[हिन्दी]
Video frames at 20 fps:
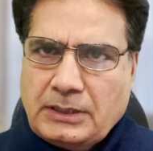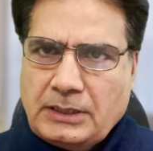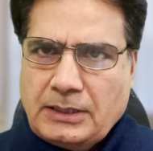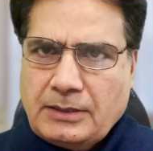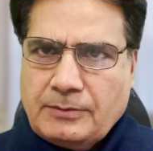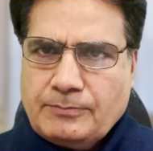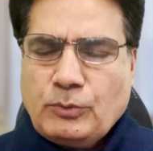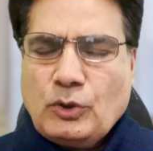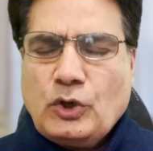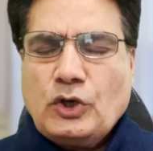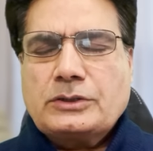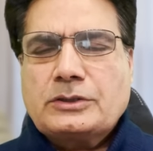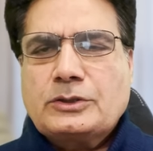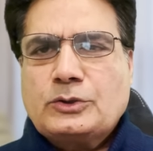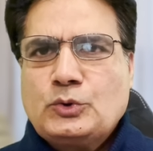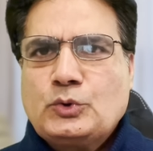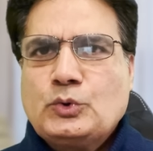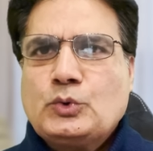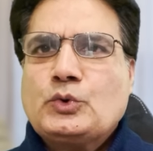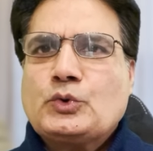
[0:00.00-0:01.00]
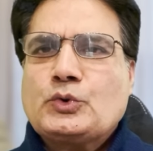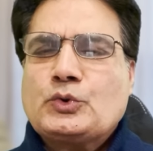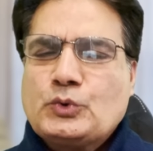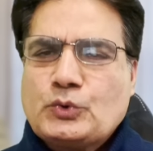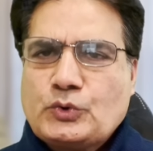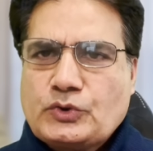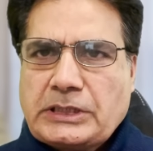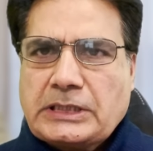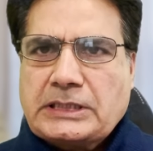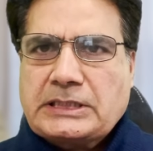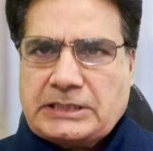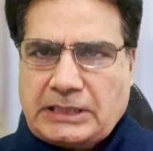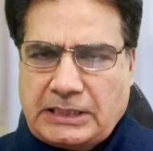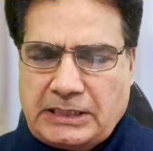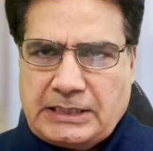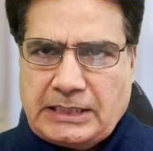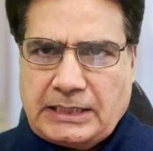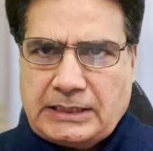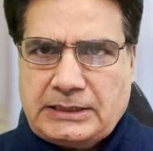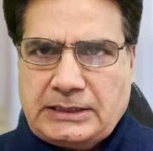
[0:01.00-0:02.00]
बहुत दूर दूर तक
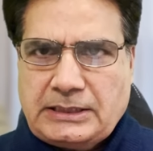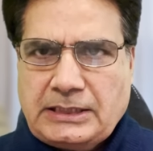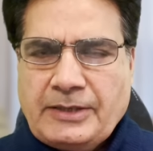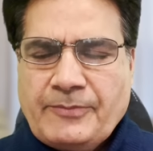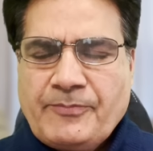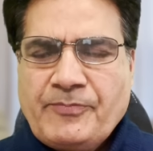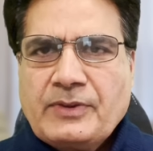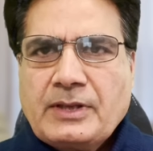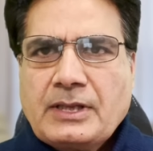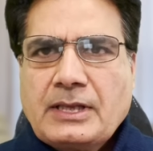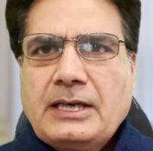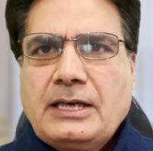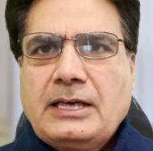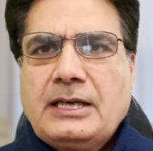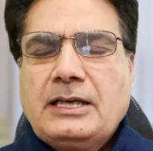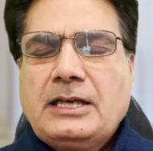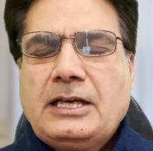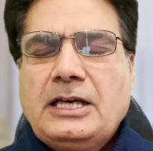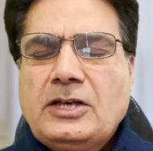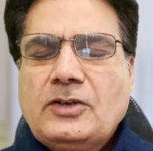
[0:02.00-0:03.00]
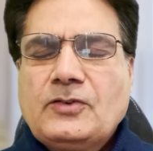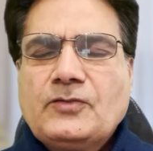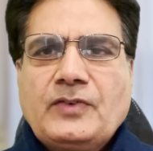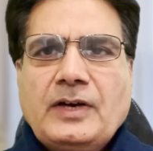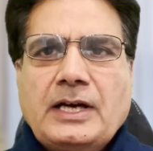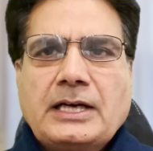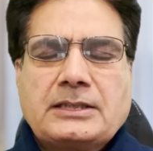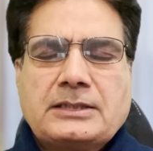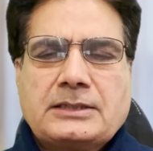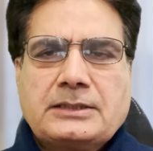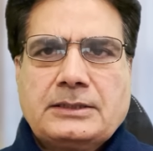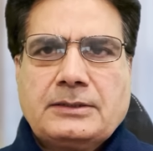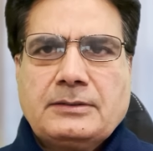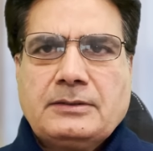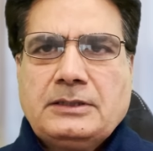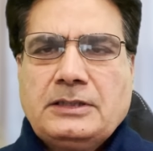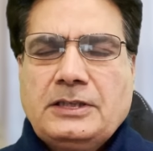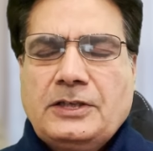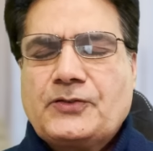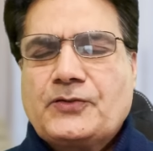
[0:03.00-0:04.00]
चली जाती हैं कि इन फैक्ट
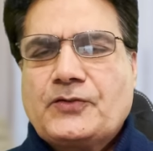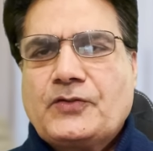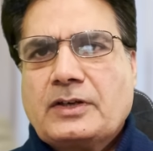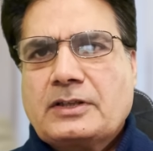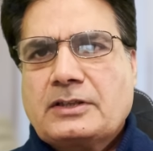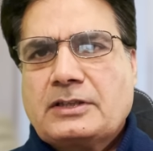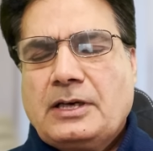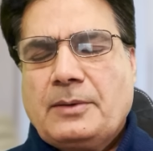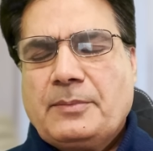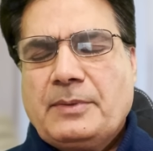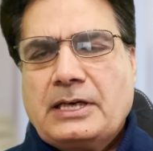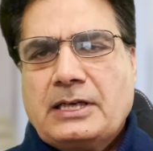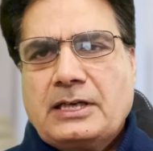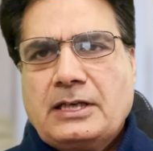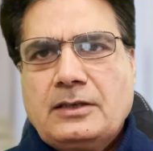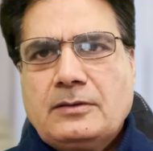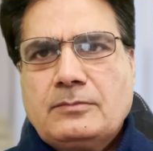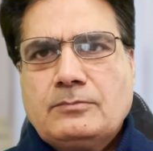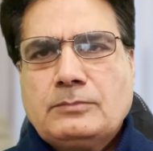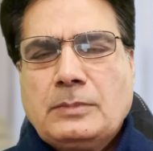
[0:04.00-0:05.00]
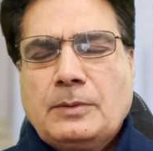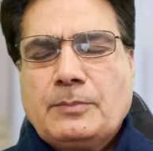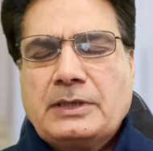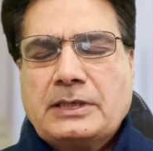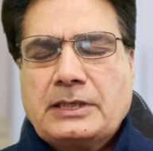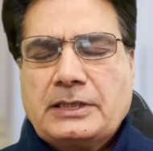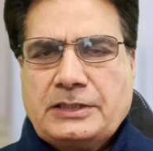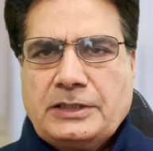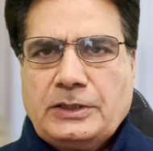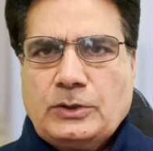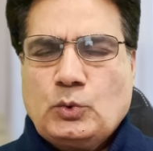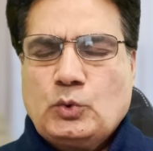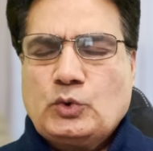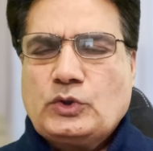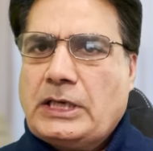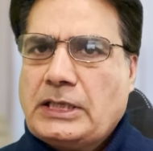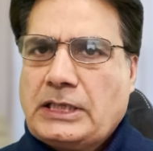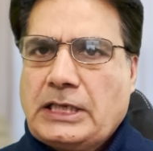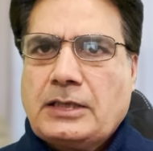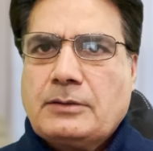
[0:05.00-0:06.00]
इस वक्त हमारे ममलकत
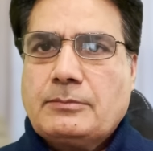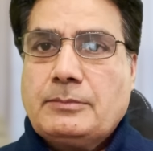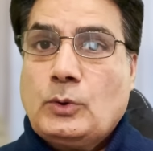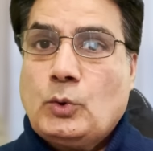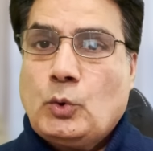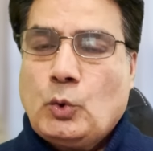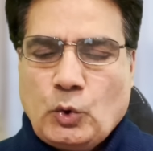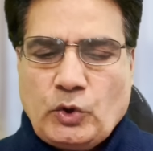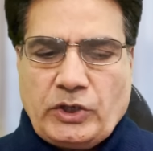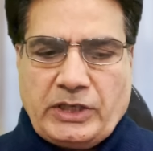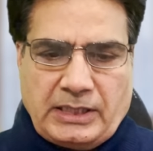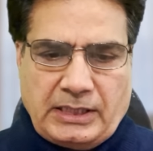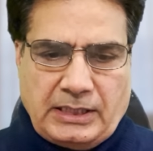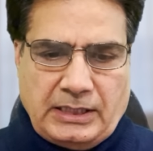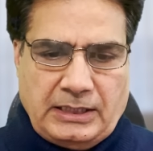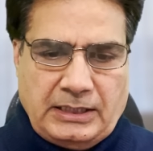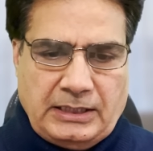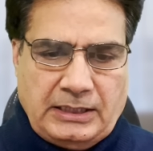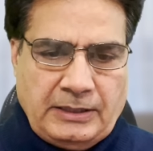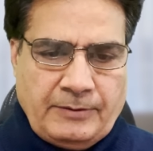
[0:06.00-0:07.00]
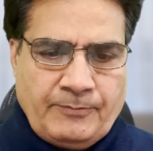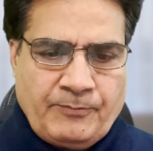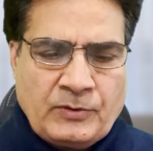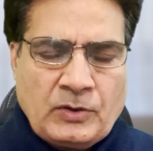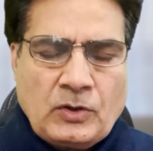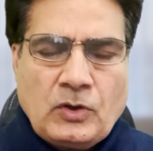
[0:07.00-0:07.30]
खुदादाद में हो क्या रहा है